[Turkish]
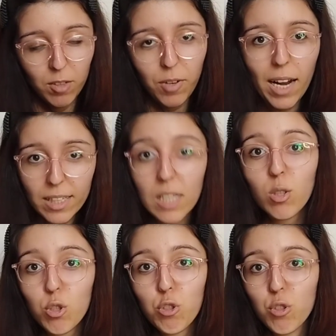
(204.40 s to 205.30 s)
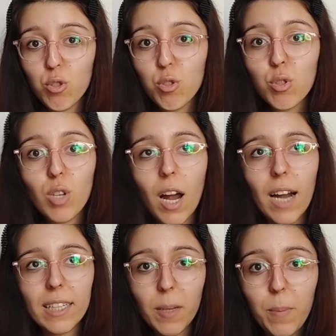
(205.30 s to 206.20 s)
Fark ediyorsunuzdur
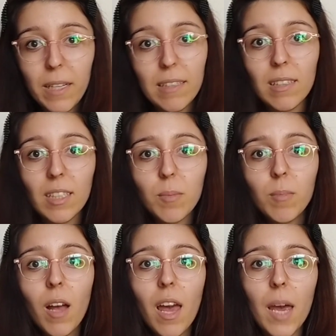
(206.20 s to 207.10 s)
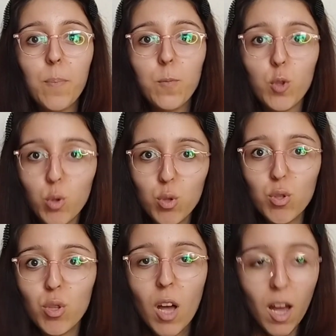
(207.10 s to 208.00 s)
arka planlarım hep
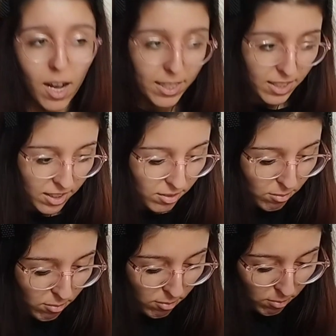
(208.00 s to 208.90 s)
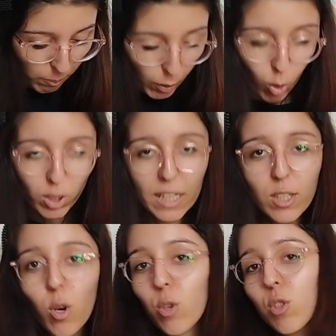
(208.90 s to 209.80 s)
düz. Hani bir
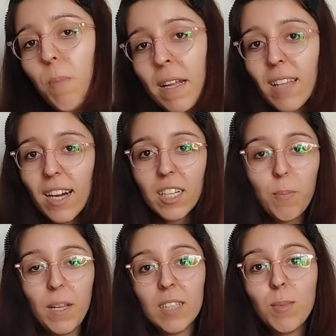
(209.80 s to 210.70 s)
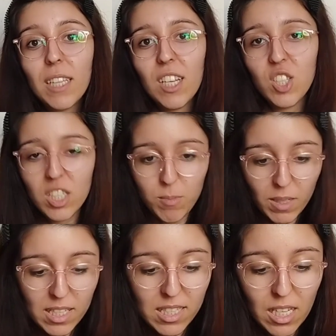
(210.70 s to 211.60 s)
olayı yoktu. Ben de arka planımı
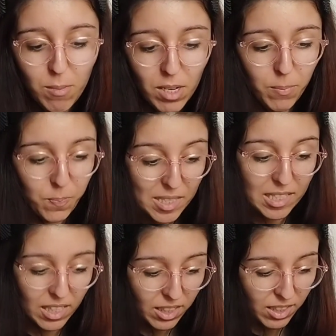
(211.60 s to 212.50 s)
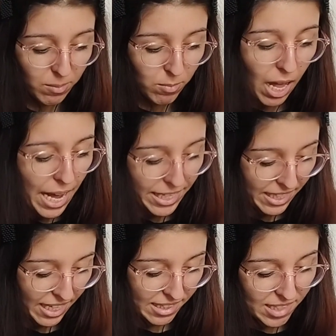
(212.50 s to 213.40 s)
değiştirmek istedim. Hani sıkıldım da
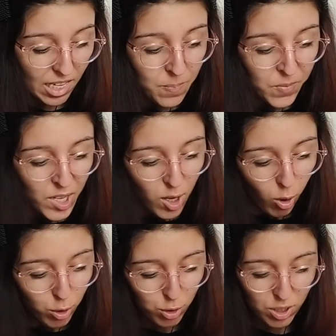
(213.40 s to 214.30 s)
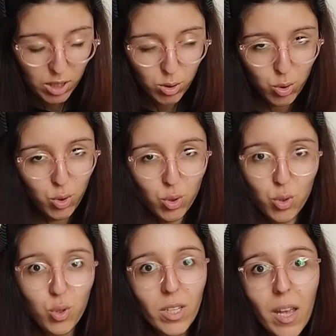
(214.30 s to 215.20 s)
ayrıyetten. O yüzden düşün,
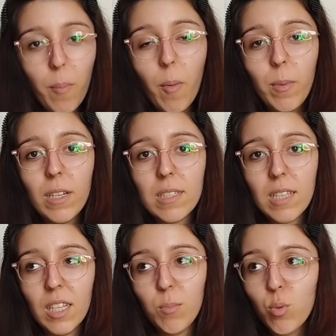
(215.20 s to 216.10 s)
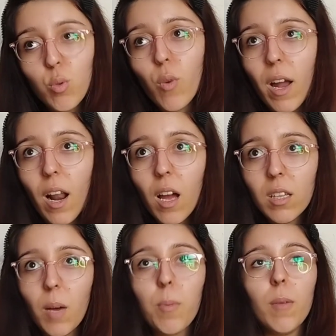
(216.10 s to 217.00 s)
düşün ne yapabiliriz hani bu duvara
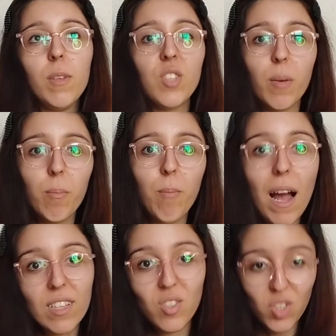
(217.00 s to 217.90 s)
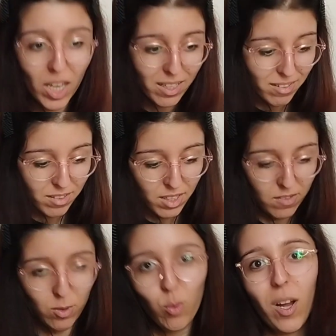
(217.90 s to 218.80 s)
yapılabilecek max şey
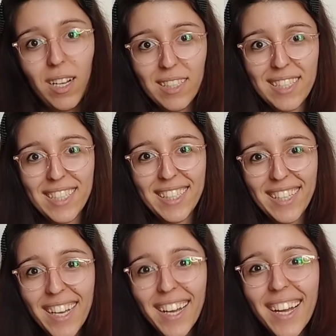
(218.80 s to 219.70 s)
duvar alısıydı.